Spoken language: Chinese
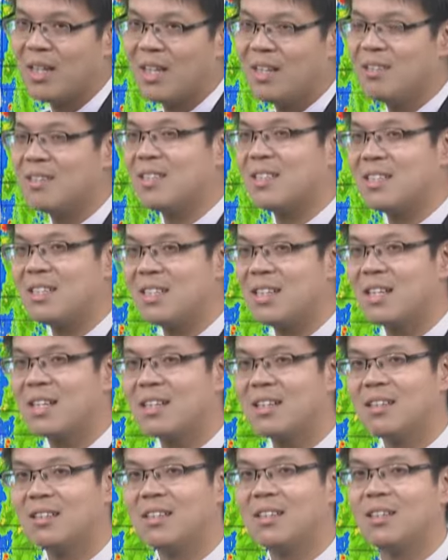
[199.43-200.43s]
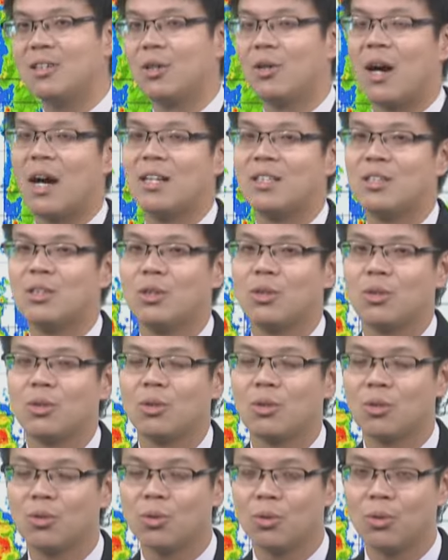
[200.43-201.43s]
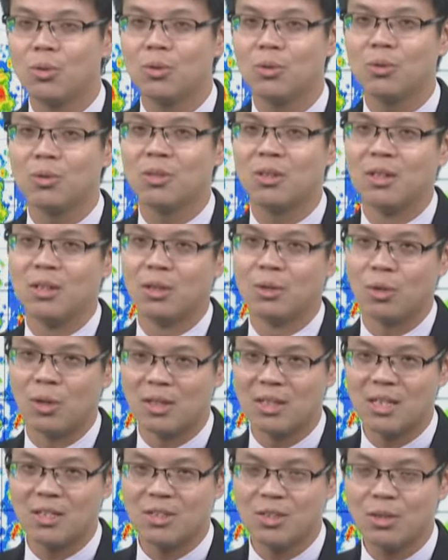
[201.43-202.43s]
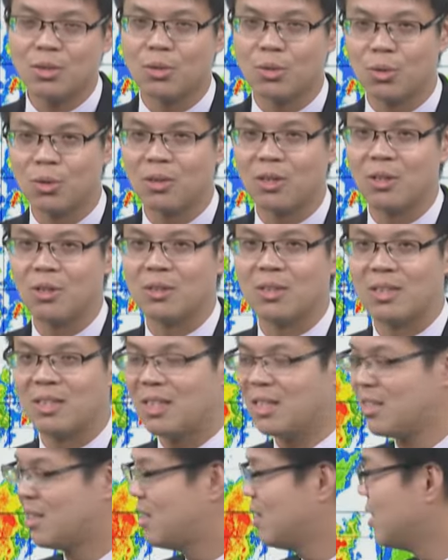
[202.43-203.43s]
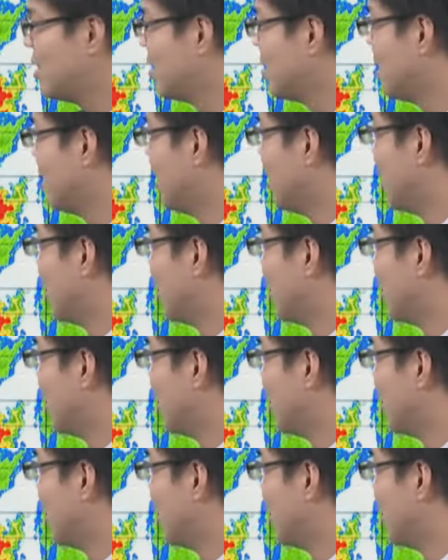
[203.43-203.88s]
因此今天各地都还是多呃短暂阵雨或雷雨的天气，